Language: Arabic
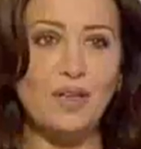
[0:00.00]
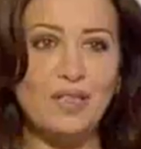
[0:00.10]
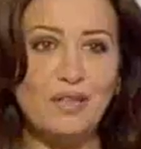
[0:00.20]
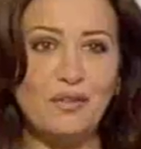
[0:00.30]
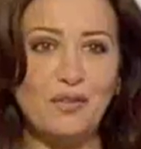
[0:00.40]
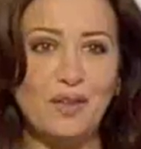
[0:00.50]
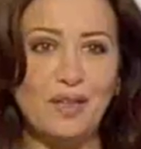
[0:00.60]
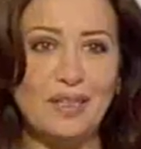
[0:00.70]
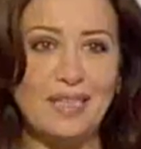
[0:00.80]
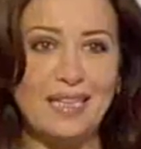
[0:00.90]
كيف
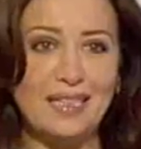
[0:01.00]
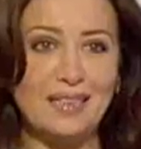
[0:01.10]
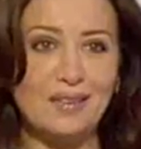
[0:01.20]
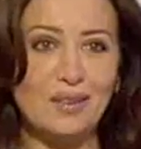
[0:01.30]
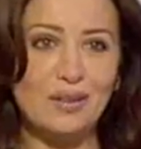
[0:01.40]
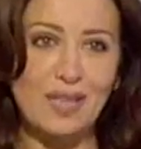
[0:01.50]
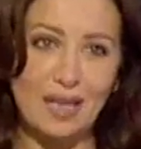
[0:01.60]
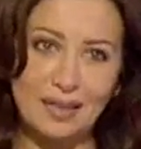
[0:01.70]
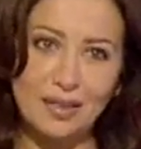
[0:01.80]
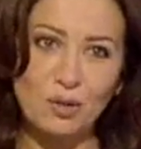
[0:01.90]
يعني
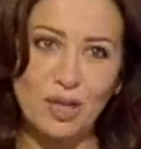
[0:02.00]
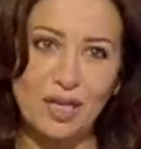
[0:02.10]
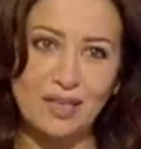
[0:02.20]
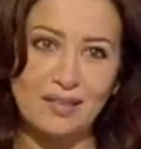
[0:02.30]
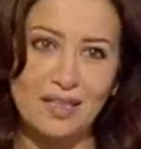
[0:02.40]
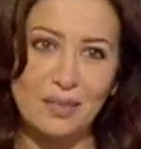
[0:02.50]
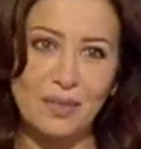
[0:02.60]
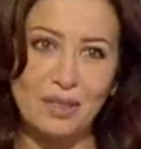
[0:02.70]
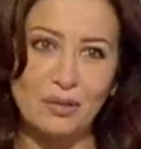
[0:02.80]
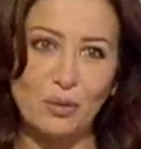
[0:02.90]
صار عددكم هلا
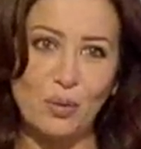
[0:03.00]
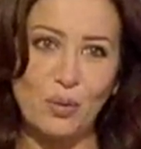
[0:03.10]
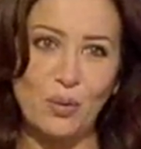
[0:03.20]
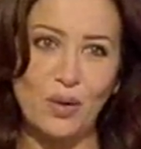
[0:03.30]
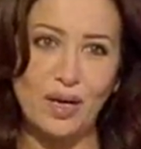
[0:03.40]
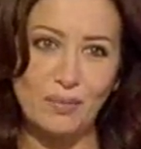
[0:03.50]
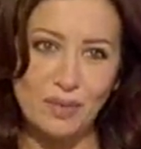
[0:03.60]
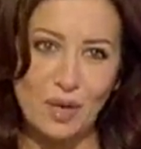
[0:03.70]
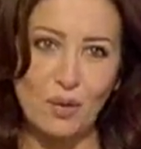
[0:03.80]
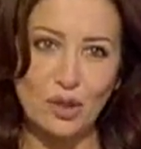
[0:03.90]
تقريبا انتم
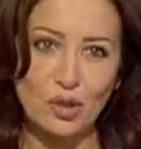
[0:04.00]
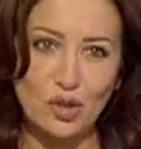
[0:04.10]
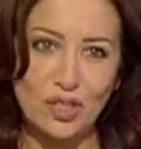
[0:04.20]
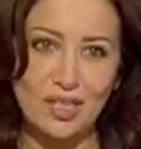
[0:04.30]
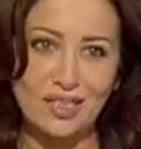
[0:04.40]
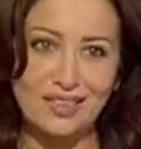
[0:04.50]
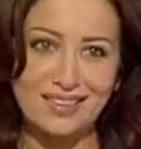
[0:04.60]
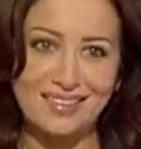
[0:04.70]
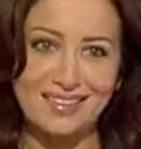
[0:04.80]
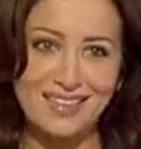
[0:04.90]
25 إيه
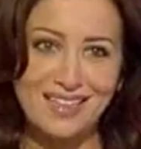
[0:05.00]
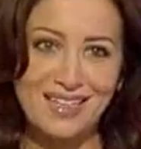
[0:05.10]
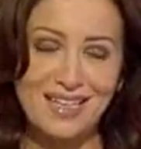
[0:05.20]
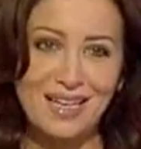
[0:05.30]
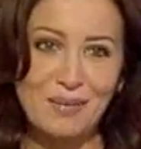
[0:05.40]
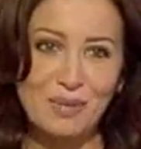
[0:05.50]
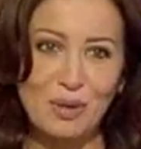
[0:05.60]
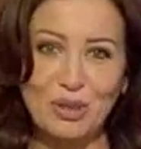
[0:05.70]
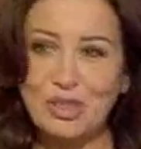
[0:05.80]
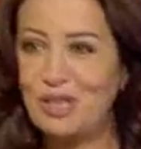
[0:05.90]
25 نعم.
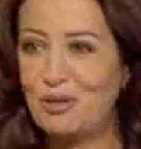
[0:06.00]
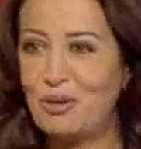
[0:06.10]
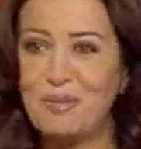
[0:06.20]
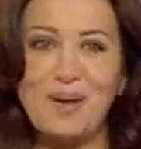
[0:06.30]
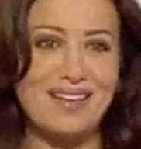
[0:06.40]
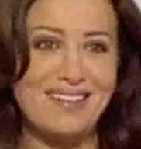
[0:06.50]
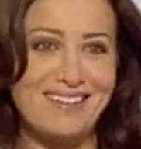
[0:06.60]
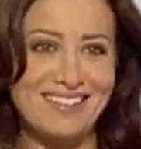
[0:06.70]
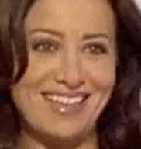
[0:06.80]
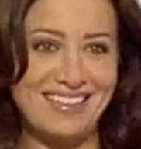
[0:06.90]
25 اليوم
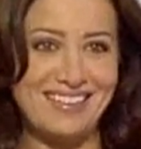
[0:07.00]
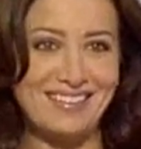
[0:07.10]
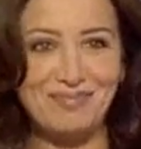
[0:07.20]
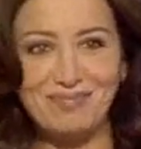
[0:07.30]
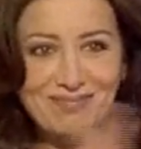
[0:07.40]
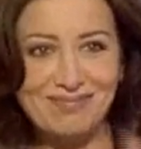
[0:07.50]
معنا يعني انا